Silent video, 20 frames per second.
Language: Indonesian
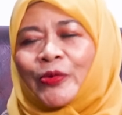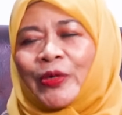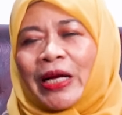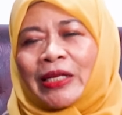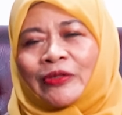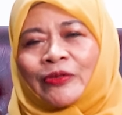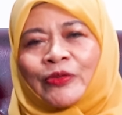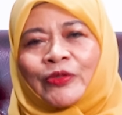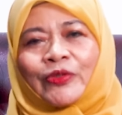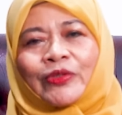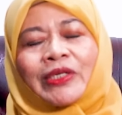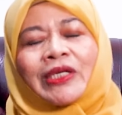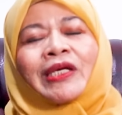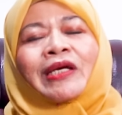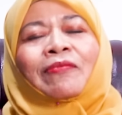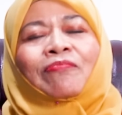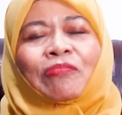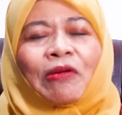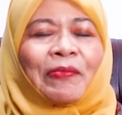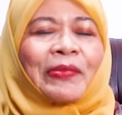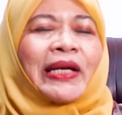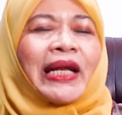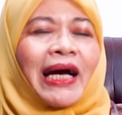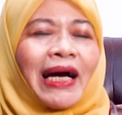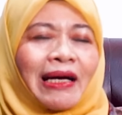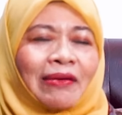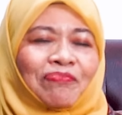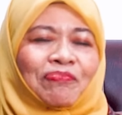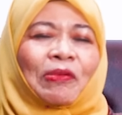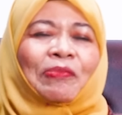kuat untuk
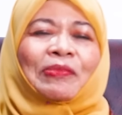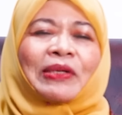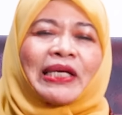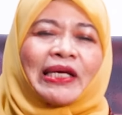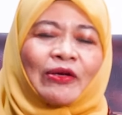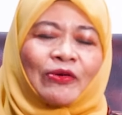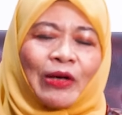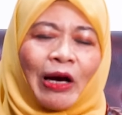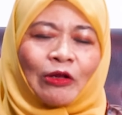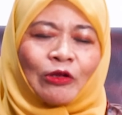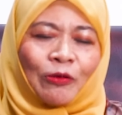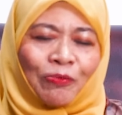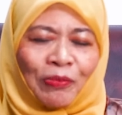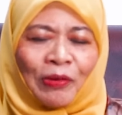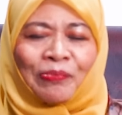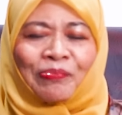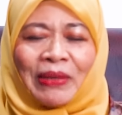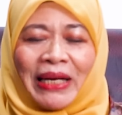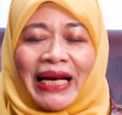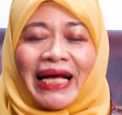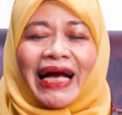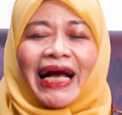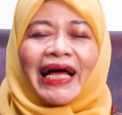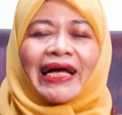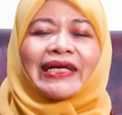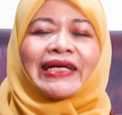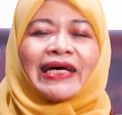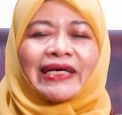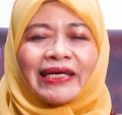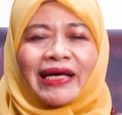pemenangan pemilu atau
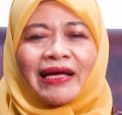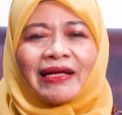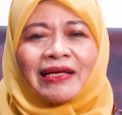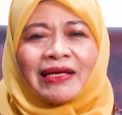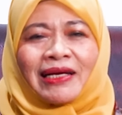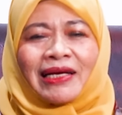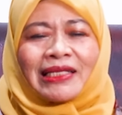pilkada ya.